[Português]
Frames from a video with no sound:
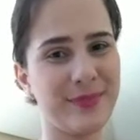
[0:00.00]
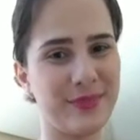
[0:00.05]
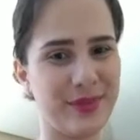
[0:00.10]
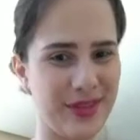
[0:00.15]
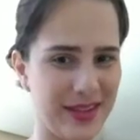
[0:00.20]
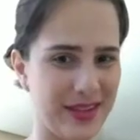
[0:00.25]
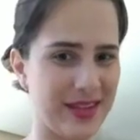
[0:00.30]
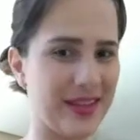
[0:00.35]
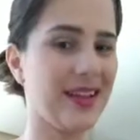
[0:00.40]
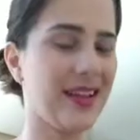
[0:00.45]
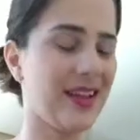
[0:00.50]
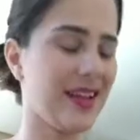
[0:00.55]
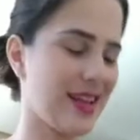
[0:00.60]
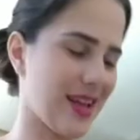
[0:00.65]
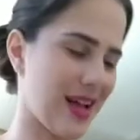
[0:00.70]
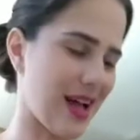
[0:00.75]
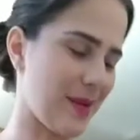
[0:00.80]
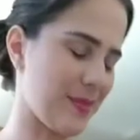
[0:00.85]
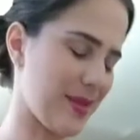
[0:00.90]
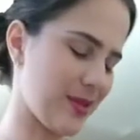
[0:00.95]
porque
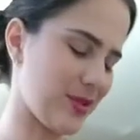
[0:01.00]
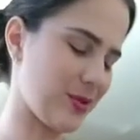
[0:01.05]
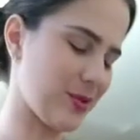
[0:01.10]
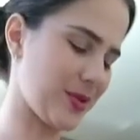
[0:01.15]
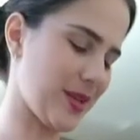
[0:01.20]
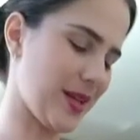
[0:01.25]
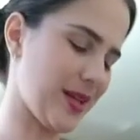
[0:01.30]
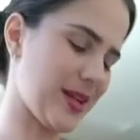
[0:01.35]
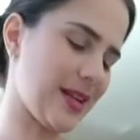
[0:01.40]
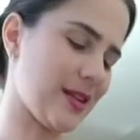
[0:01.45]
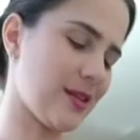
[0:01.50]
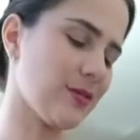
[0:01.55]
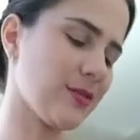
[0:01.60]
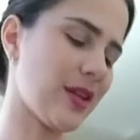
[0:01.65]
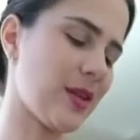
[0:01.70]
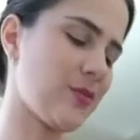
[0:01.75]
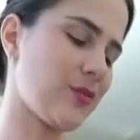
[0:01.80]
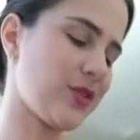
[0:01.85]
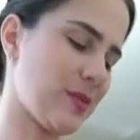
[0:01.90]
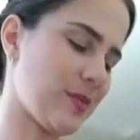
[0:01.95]
a minha torneira não
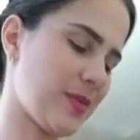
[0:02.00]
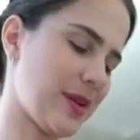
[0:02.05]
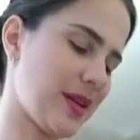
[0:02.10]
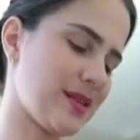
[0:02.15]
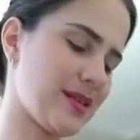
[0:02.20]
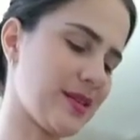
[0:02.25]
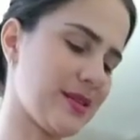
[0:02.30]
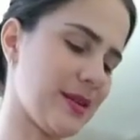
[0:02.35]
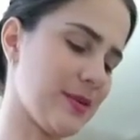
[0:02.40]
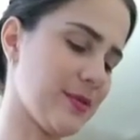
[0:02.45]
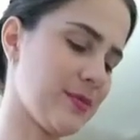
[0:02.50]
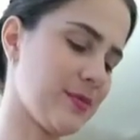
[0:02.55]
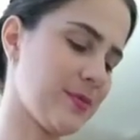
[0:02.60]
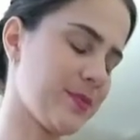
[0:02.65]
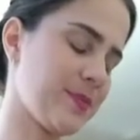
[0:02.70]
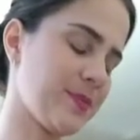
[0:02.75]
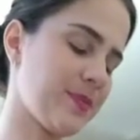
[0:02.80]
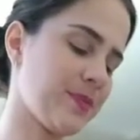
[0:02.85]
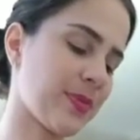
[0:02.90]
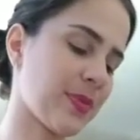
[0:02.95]
tem muita pressão,
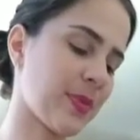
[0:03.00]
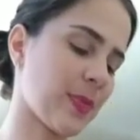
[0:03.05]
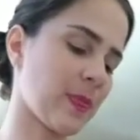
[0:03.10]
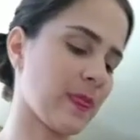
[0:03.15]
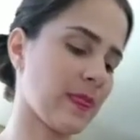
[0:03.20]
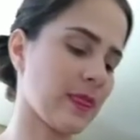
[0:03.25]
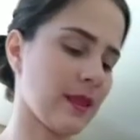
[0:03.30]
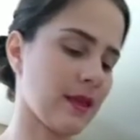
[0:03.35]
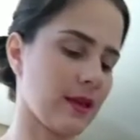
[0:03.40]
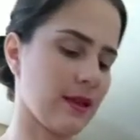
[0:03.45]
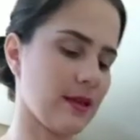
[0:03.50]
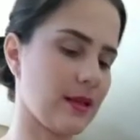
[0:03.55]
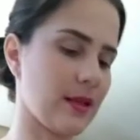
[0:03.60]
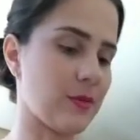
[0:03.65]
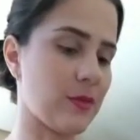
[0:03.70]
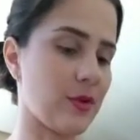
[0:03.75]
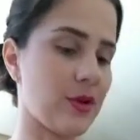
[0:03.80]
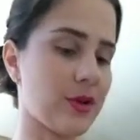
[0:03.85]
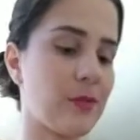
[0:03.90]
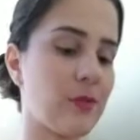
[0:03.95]

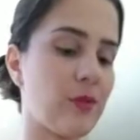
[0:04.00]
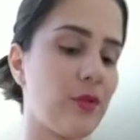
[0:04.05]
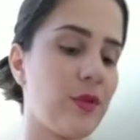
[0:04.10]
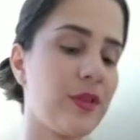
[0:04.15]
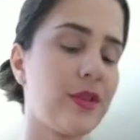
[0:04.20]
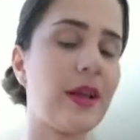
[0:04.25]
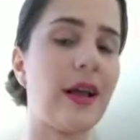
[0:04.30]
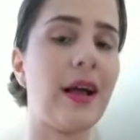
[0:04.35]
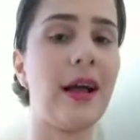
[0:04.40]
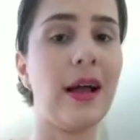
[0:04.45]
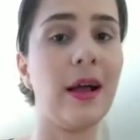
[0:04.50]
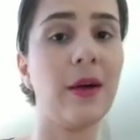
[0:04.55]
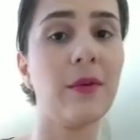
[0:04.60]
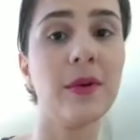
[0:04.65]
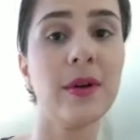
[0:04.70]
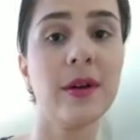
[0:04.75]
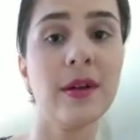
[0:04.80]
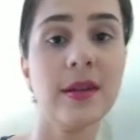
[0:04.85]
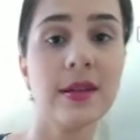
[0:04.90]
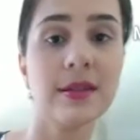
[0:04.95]
demora muito a
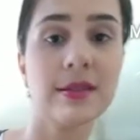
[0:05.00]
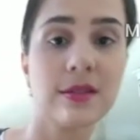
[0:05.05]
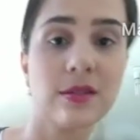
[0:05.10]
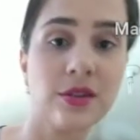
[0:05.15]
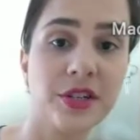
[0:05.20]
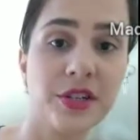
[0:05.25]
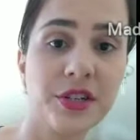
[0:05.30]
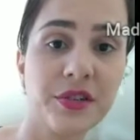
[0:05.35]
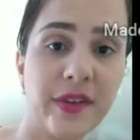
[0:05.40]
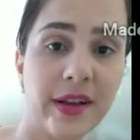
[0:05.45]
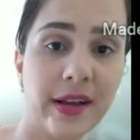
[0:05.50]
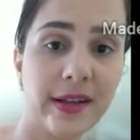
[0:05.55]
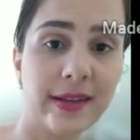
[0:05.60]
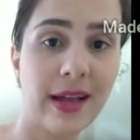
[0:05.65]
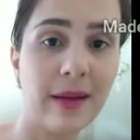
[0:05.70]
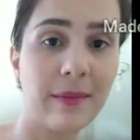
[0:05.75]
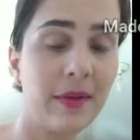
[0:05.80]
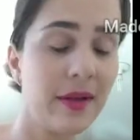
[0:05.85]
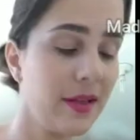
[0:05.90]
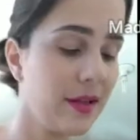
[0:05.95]
água, senão a gente fica até
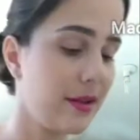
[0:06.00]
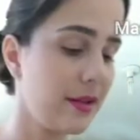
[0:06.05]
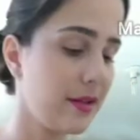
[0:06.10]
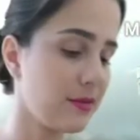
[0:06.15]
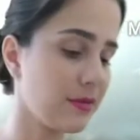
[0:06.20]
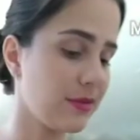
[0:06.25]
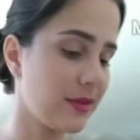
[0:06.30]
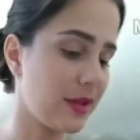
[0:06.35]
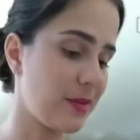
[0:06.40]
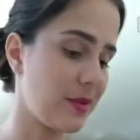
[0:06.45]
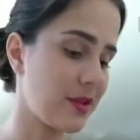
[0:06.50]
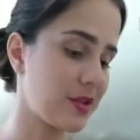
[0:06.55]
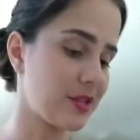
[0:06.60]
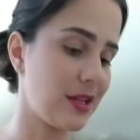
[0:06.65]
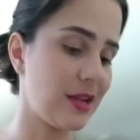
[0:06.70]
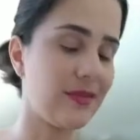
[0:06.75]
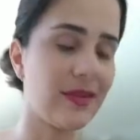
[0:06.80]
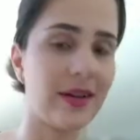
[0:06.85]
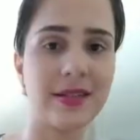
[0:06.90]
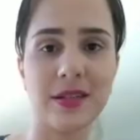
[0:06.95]
amanhã e eu não termino de
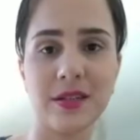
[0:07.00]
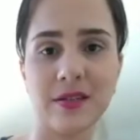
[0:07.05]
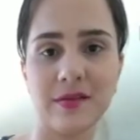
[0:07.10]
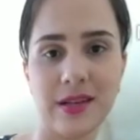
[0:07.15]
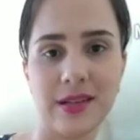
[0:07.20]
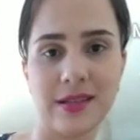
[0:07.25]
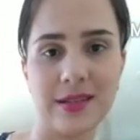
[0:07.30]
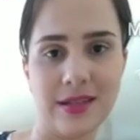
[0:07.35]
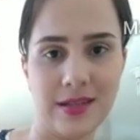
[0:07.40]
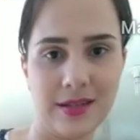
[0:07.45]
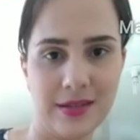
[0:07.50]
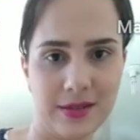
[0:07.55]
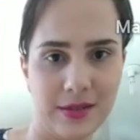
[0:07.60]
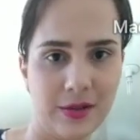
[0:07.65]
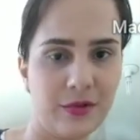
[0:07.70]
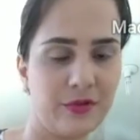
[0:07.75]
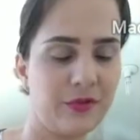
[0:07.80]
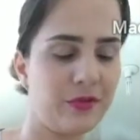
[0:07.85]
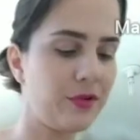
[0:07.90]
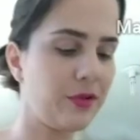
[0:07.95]
lavar essas vasilhas. Então,
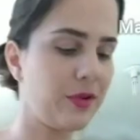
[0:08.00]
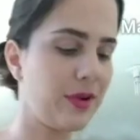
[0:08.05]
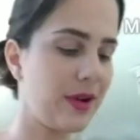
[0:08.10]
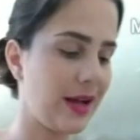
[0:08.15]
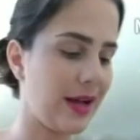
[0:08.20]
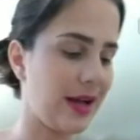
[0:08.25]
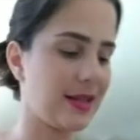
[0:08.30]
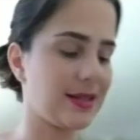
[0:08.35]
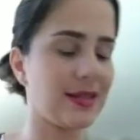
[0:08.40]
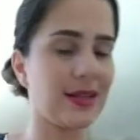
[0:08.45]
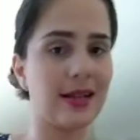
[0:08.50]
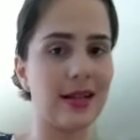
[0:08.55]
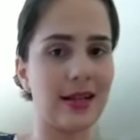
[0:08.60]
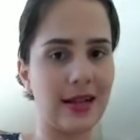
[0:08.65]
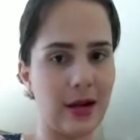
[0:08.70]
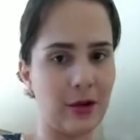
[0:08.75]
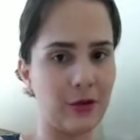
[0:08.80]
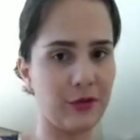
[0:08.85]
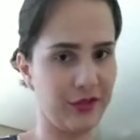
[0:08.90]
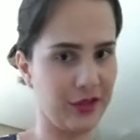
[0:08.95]
eu vou
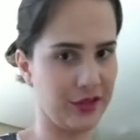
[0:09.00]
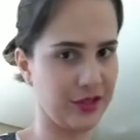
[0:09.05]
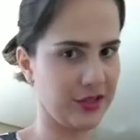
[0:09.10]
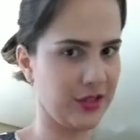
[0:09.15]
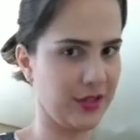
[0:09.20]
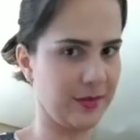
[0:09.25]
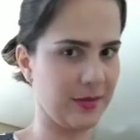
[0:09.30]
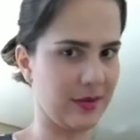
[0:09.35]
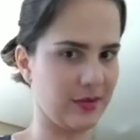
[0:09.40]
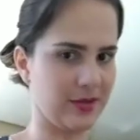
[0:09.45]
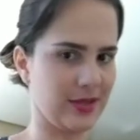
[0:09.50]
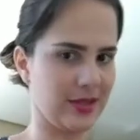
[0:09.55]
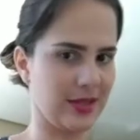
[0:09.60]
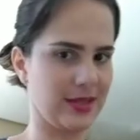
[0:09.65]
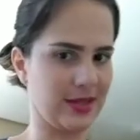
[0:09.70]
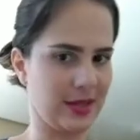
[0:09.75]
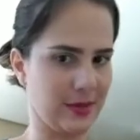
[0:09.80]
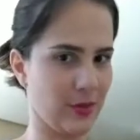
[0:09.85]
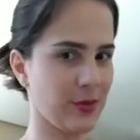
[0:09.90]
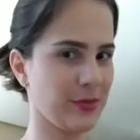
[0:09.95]
acelerar o vídeo aí para vocês,
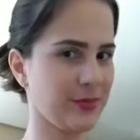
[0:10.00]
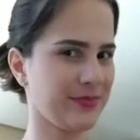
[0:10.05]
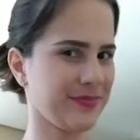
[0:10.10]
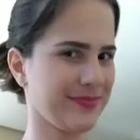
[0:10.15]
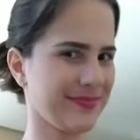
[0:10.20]
tá bom?